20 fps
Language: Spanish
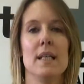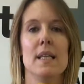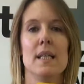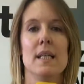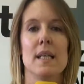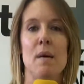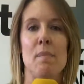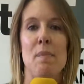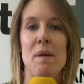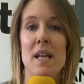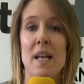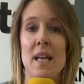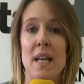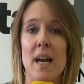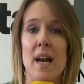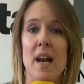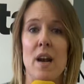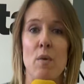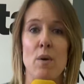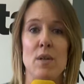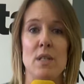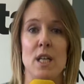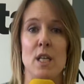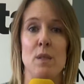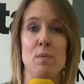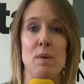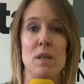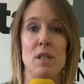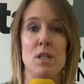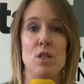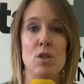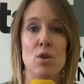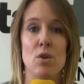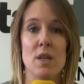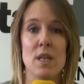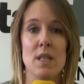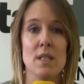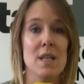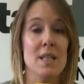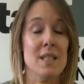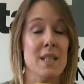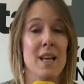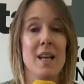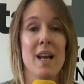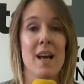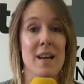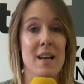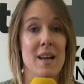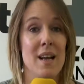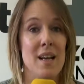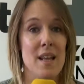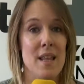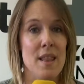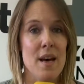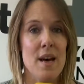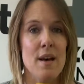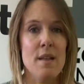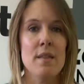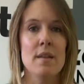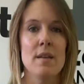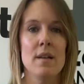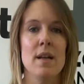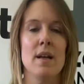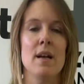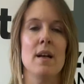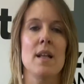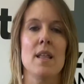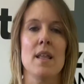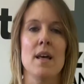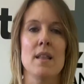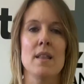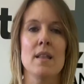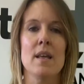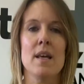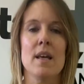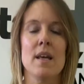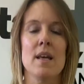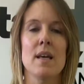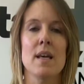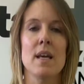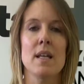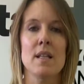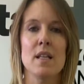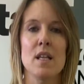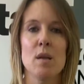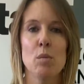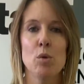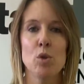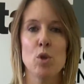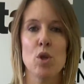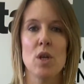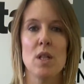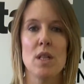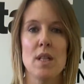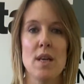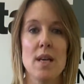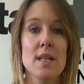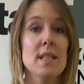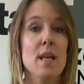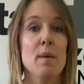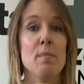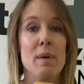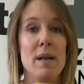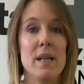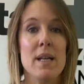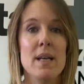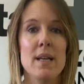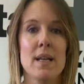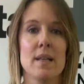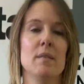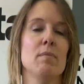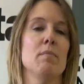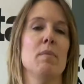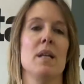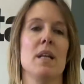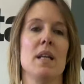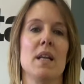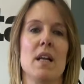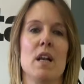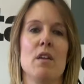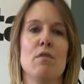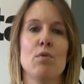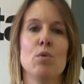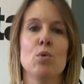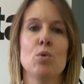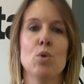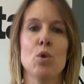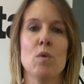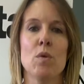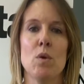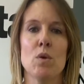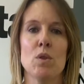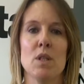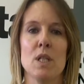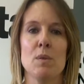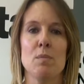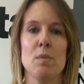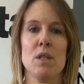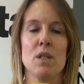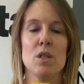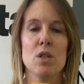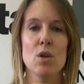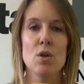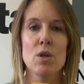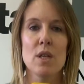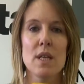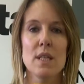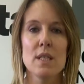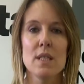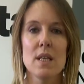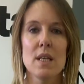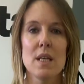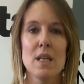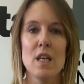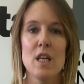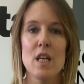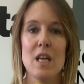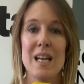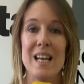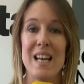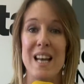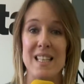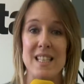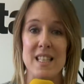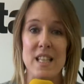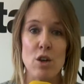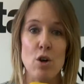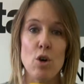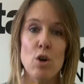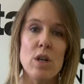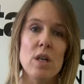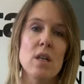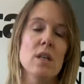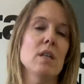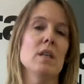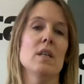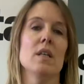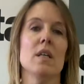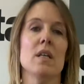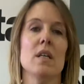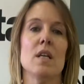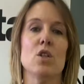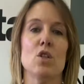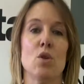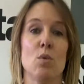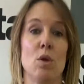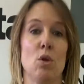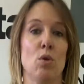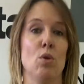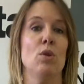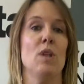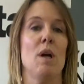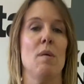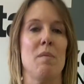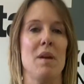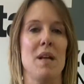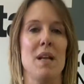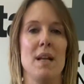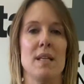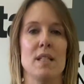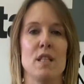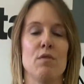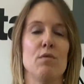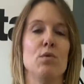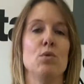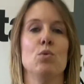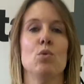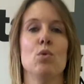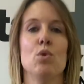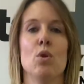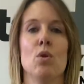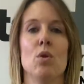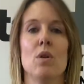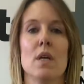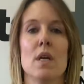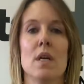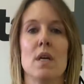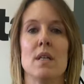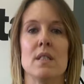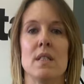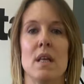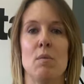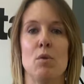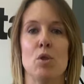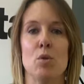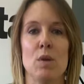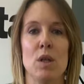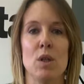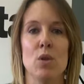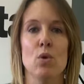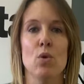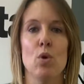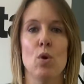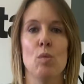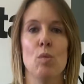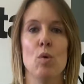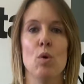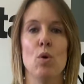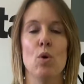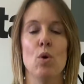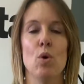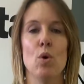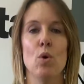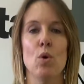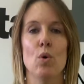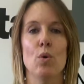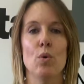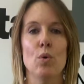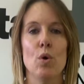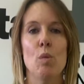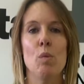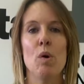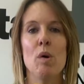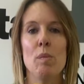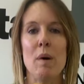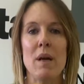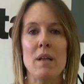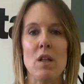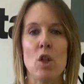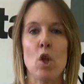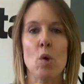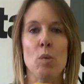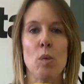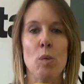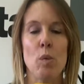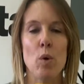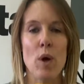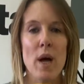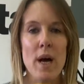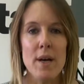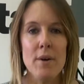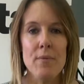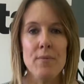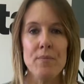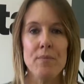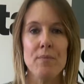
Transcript: que peligraran nuestras pensiones y es que la realidad, la realidad que, que, tenemos hoy en día es que peligran, peligran el futuro de nuestras pensiones, las de hoy, y sobre todo también las de futuro. Estamos viendo cómo, el Partido Popular